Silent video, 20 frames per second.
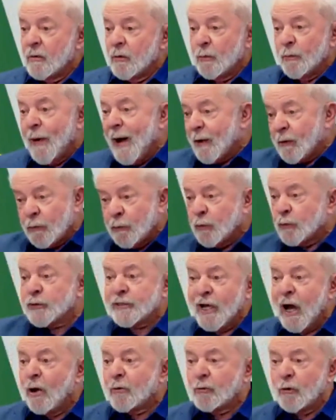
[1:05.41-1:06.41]
O Banco
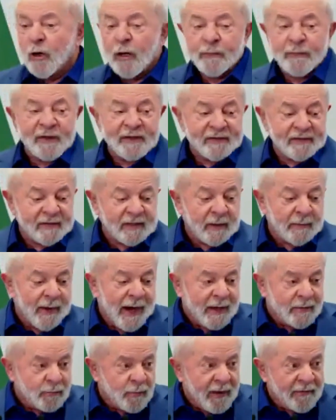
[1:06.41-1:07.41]
Mundial não representa
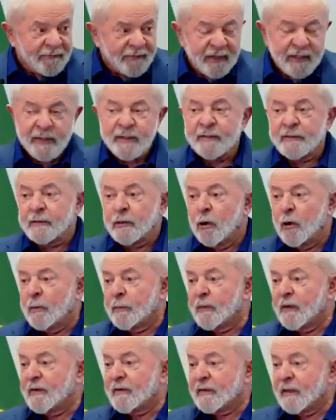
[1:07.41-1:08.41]
mais, o FI não
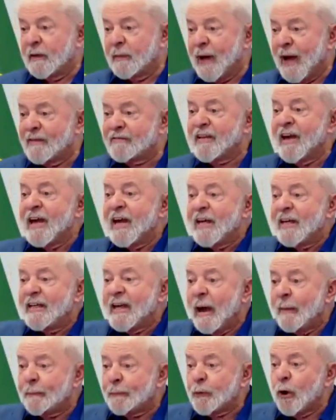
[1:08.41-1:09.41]
representa mais
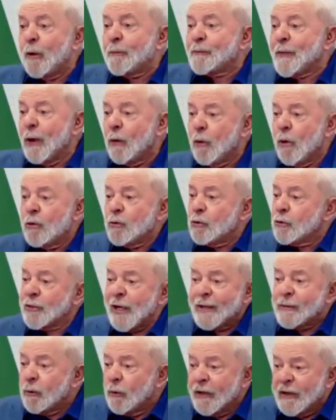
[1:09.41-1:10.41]
e a própria ONU
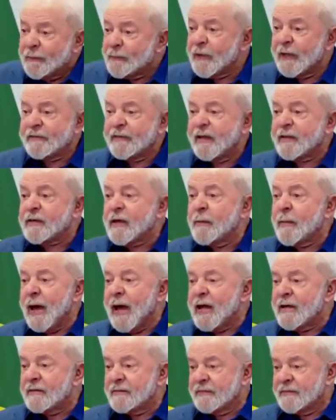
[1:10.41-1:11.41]
já não representa
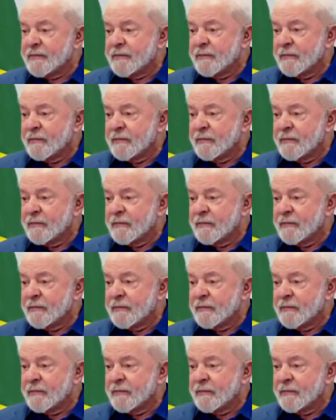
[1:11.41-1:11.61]
mais.